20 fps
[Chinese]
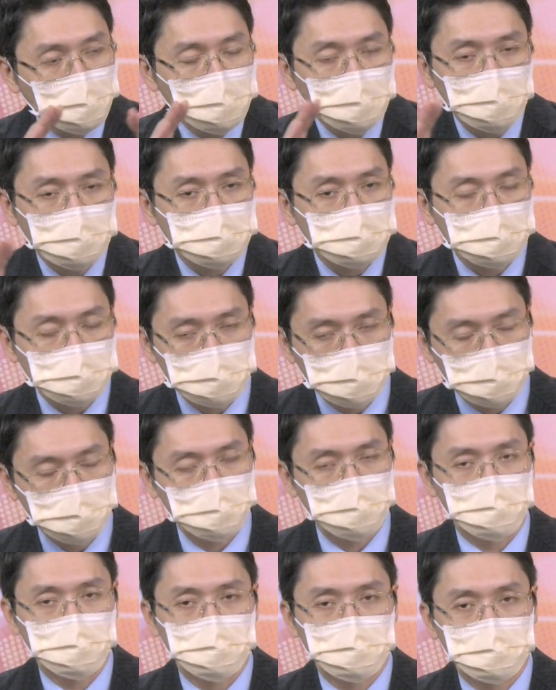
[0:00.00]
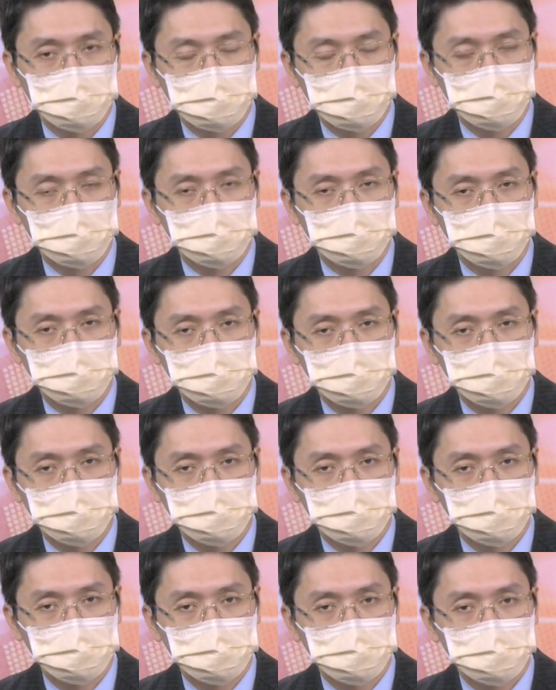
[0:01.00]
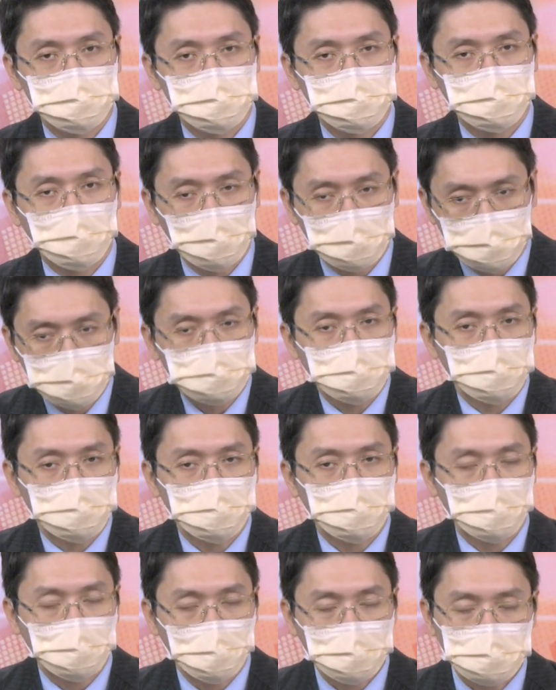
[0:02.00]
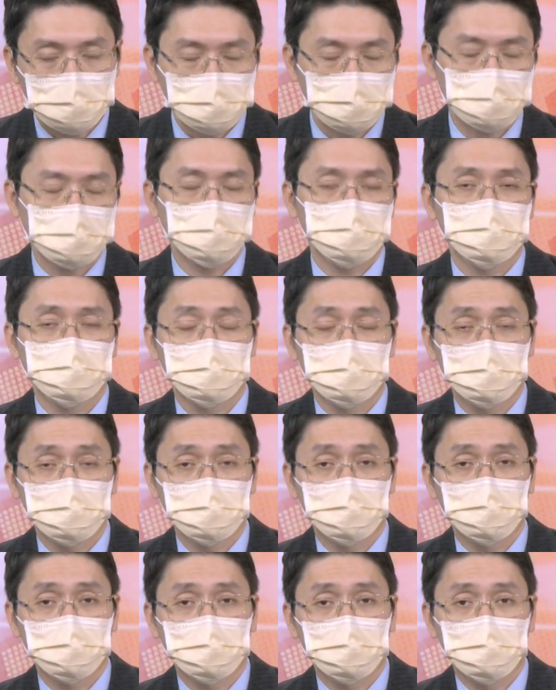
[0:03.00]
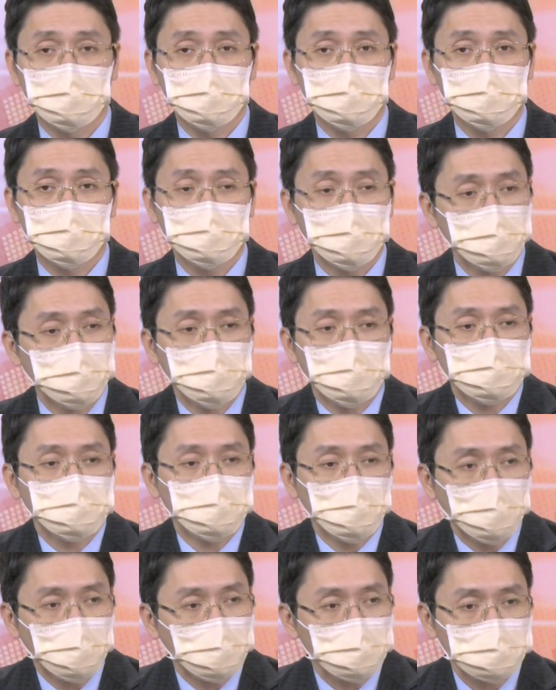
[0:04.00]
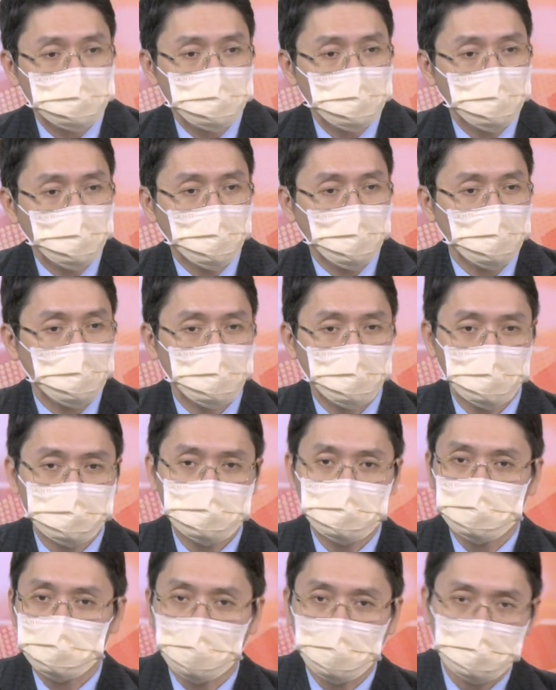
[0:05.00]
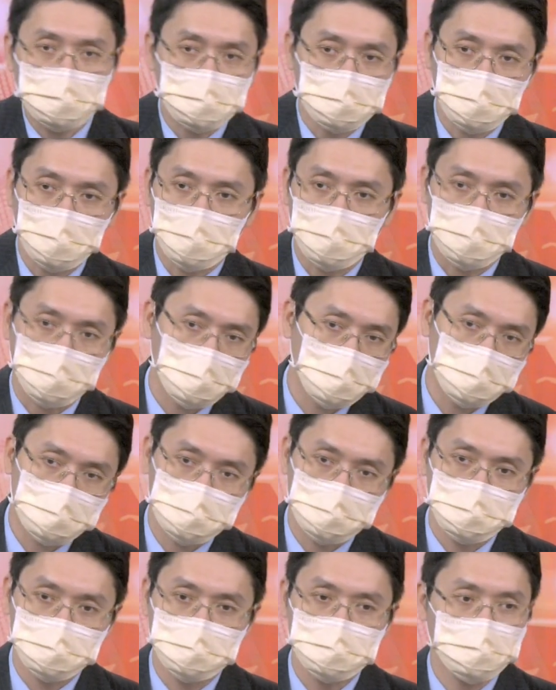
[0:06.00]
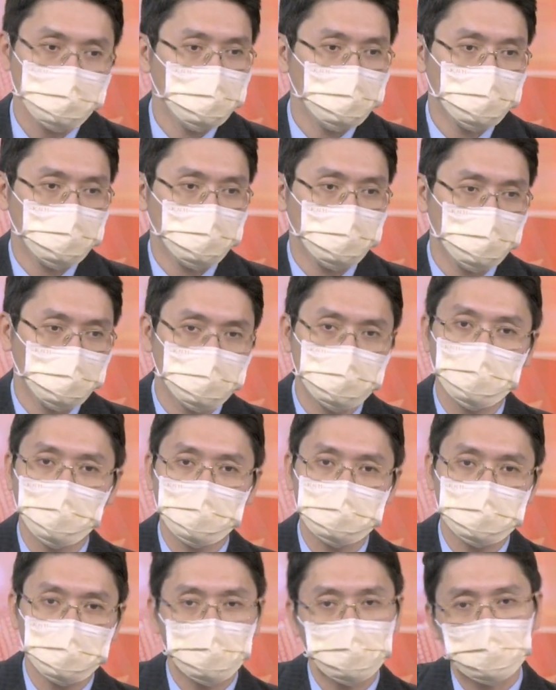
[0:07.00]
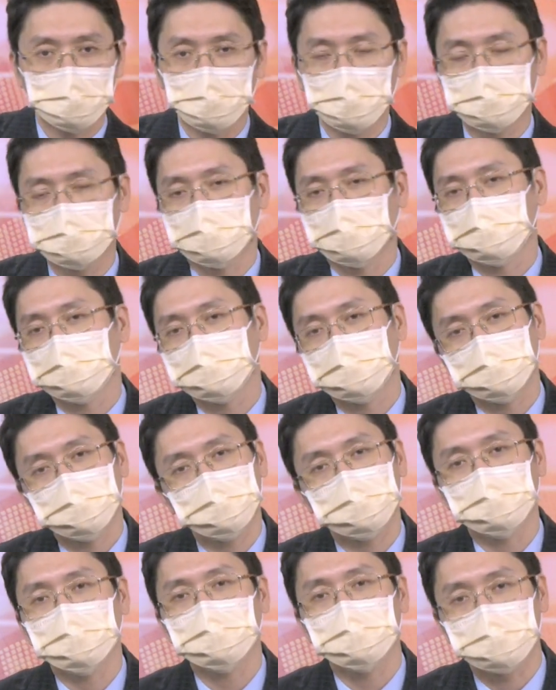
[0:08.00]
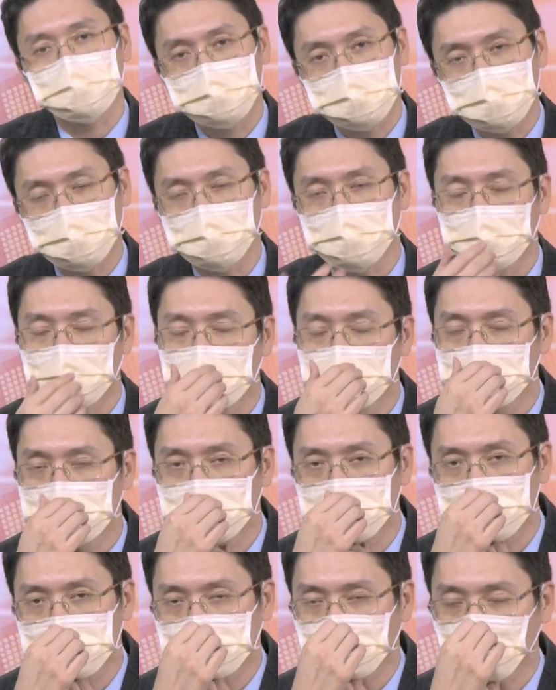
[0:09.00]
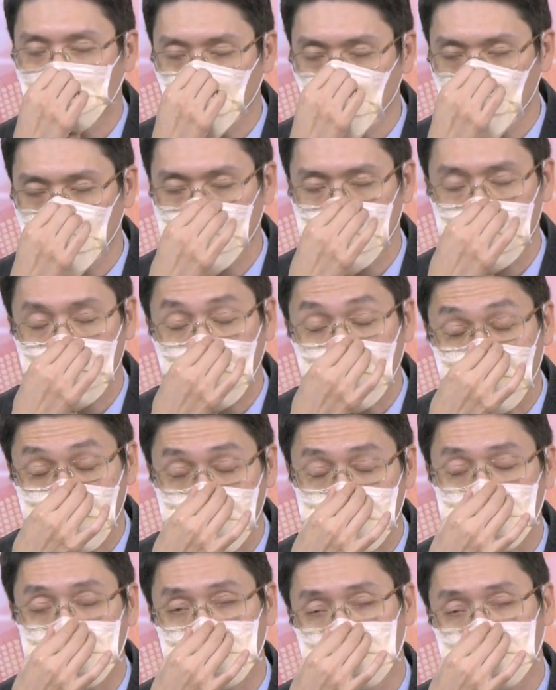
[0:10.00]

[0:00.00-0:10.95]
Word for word: 有持股，大家都从头开始，并没有说我今天买了帮谁抬轿哦，你今天多了五百张我帮你抬轿，那也有限嘛，因为大部分的人都没有。